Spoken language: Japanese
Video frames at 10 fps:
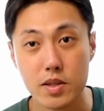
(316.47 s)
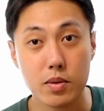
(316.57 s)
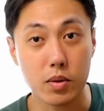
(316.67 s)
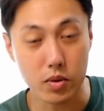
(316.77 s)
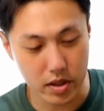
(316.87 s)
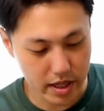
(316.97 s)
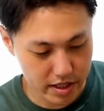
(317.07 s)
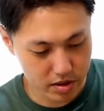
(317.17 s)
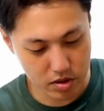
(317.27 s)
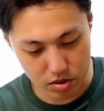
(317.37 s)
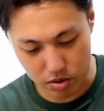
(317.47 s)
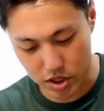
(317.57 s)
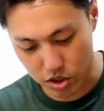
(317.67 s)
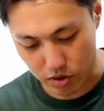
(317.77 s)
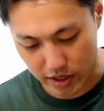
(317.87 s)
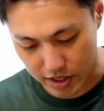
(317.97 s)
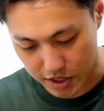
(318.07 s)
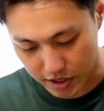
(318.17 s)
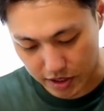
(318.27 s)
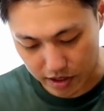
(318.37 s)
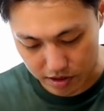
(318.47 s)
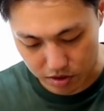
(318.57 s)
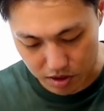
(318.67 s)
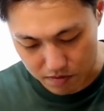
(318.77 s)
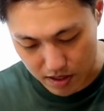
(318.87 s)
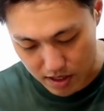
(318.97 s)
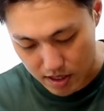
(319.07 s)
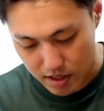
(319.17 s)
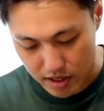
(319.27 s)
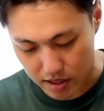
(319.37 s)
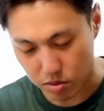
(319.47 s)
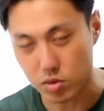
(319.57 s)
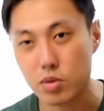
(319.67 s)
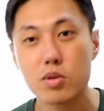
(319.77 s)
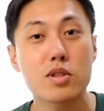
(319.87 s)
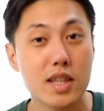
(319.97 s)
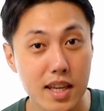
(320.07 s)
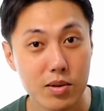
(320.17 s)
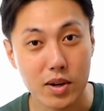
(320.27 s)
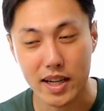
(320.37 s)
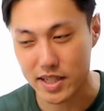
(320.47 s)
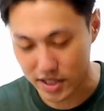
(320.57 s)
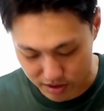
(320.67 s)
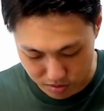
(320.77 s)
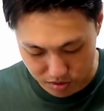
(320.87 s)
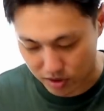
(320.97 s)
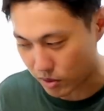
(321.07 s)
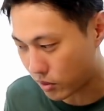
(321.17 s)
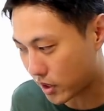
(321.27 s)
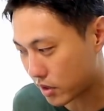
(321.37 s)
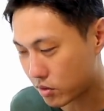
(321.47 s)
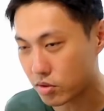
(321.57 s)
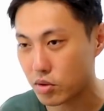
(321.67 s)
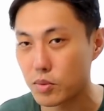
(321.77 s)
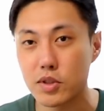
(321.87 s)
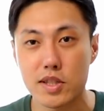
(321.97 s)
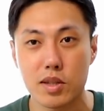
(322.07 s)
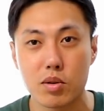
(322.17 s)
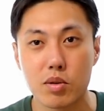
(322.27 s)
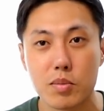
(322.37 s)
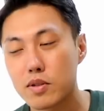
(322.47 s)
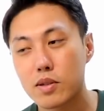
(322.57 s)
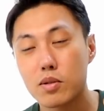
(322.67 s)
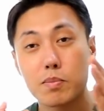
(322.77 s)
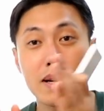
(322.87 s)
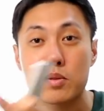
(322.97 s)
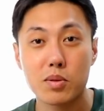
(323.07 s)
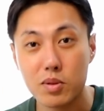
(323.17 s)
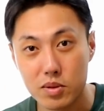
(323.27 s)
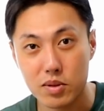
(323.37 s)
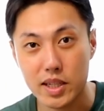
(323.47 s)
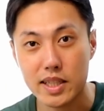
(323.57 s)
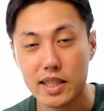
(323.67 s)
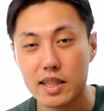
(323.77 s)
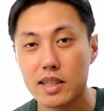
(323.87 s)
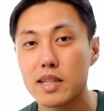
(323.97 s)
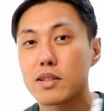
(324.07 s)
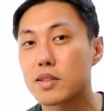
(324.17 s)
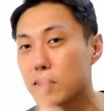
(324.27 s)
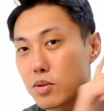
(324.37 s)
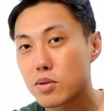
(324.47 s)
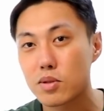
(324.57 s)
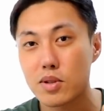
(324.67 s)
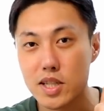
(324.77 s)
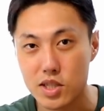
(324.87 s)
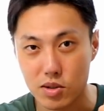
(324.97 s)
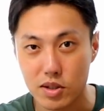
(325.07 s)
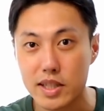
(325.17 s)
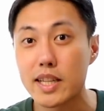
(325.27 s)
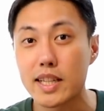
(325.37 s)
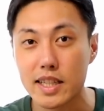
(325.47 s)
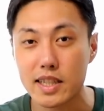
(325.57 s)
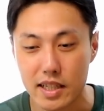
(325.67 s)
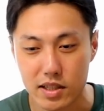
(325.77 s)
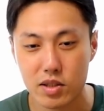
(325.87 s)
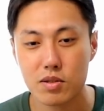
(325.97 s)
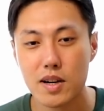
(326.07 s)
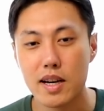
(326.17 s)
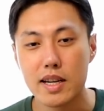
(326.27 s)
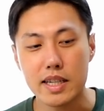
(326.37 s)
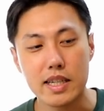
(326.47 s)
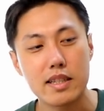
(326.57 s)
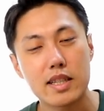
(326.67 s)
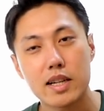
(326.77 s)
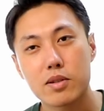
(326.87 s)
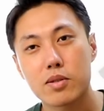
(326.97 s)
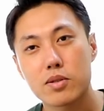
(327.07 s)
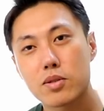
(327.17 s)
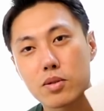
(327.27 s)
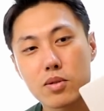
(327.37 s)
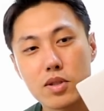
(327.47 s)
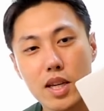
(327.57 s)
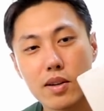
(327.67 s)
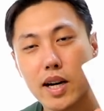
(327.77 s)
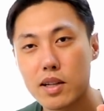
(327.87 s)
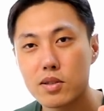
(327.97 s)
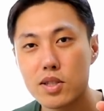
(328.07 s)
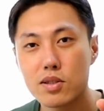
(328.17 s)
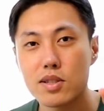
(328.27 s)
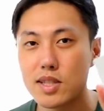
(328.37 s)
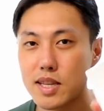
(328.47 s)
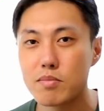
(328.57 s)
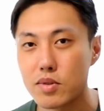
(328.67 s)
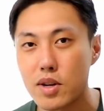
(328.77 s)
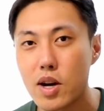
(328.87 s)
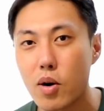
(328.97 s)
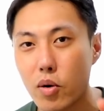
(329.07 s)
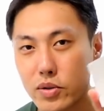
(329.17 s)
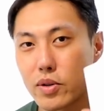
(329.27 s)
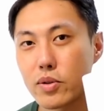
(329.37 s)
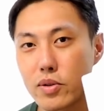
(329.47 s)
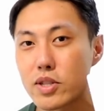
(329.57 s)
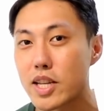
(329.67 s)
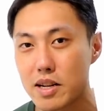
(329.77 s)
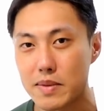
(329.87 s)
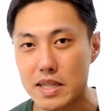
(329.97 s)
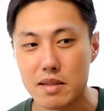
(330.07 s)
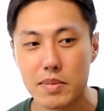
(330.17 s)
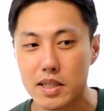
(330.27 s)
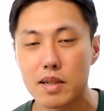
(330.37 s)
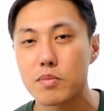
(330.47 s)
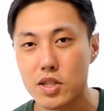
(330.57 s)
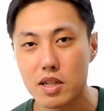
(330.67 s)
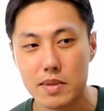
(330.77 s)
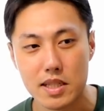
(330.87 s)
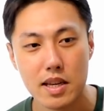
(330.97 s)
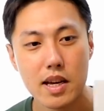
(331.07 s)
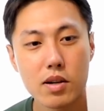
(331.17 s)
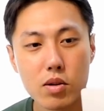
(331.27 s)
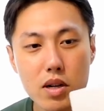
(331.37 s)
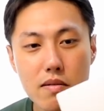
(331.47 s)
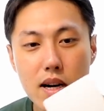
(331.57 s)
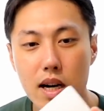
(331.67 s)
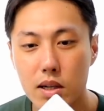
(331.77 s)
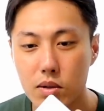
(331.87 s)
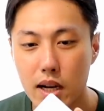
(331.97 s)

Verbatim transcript: で、そのオンラインストレージの話が出たら次は、えっ、ー、と、外付けの話に移っていこうかなというふうに思うんですけど、僕はこのパソコンのデータだったり、クラウドストレージのデータだったりっていうのは、一旦この外付けのハードディスクに全部保存をしてあります。バックアップしてあります。これは、あ